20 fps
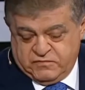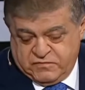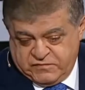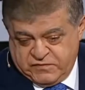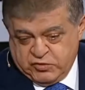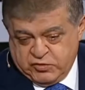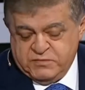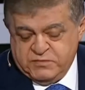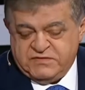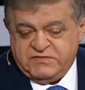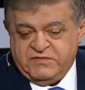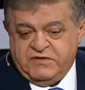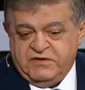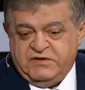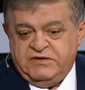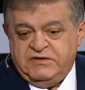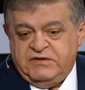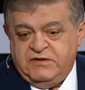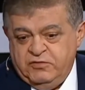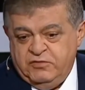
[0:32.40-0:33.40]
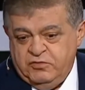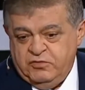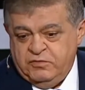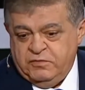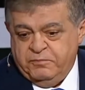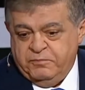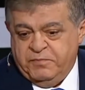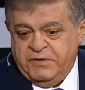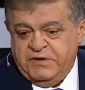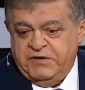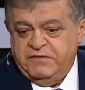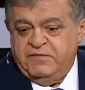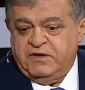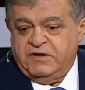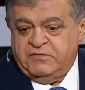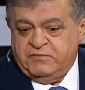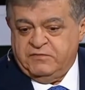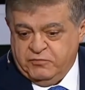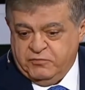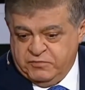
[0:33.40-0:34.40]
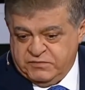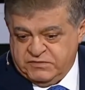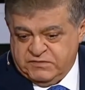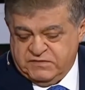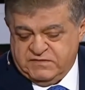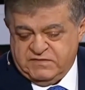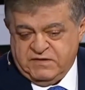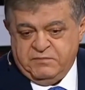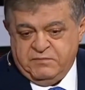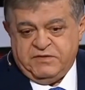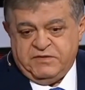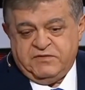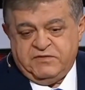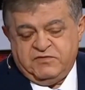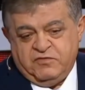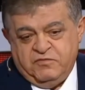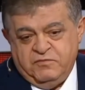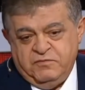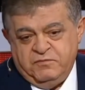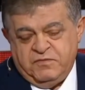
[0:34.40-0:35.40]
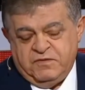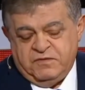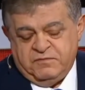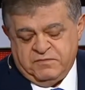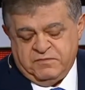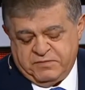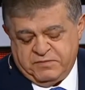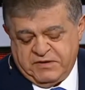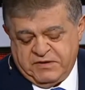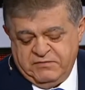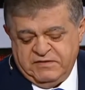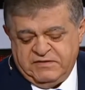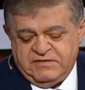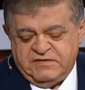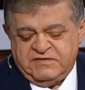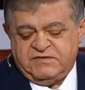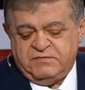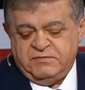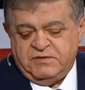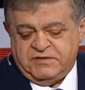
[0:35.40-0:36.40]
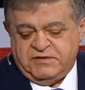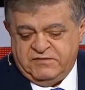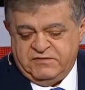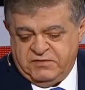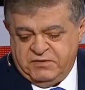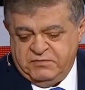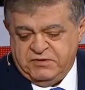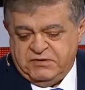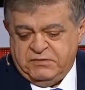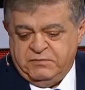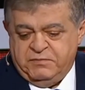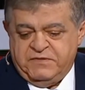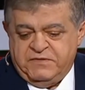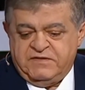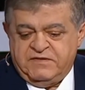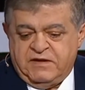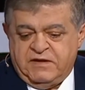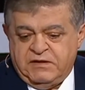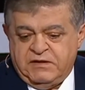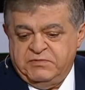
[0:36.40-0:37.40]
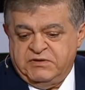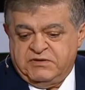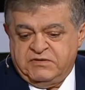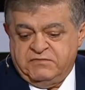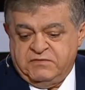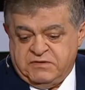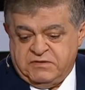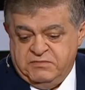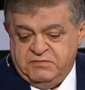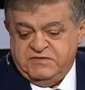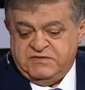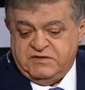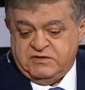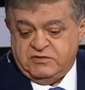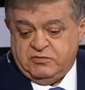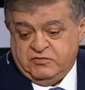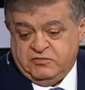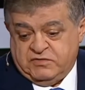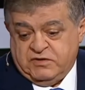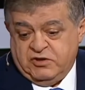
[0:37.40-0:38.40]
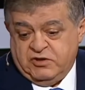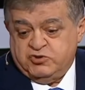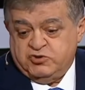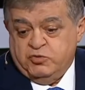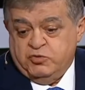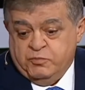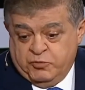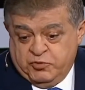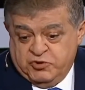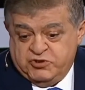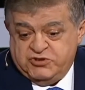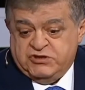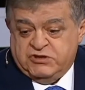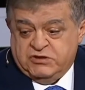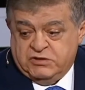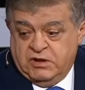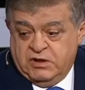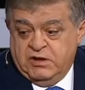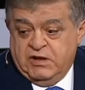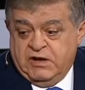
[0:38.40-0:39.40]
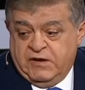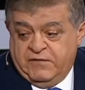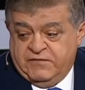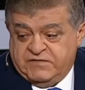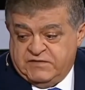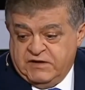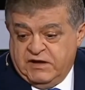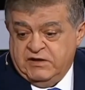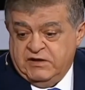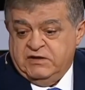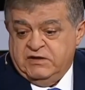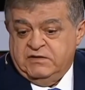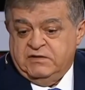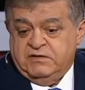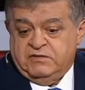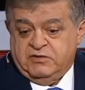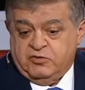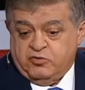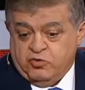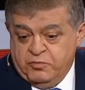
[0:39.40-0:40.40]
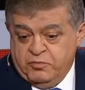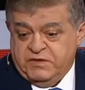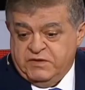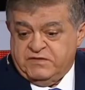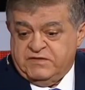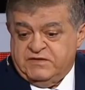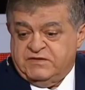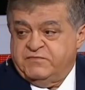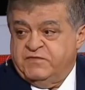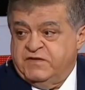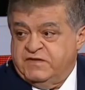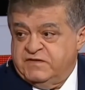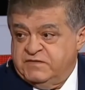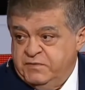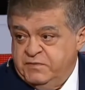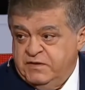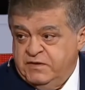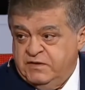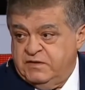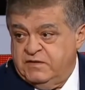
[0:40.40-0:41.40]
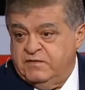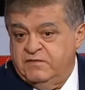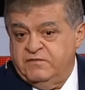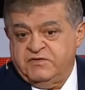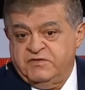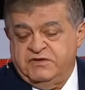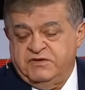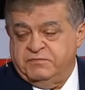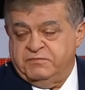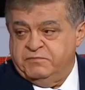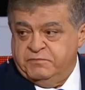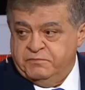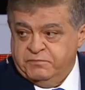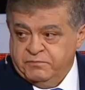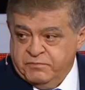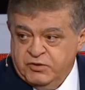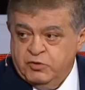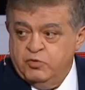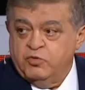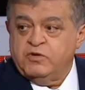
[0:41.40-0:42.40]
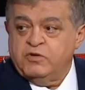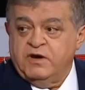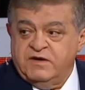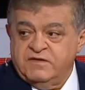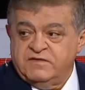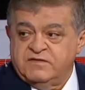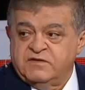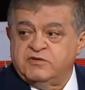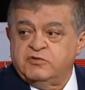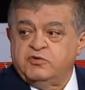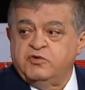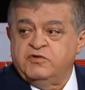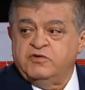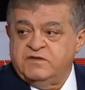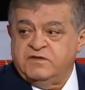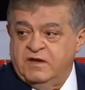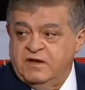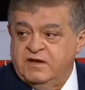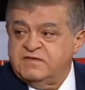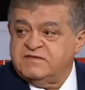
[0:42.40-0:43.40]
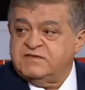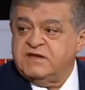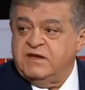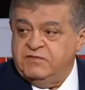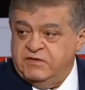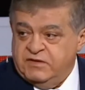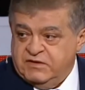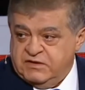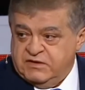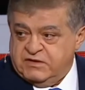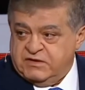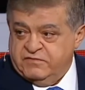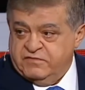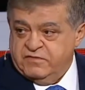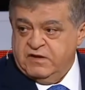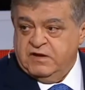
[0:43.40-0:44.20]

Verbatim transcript: в одном из своих интервью Поливанов, зампред э, правительства, одновременно председателем этого комитета, он сказал, что он получил официальные документы из ФСБ, и было указано, кто из советников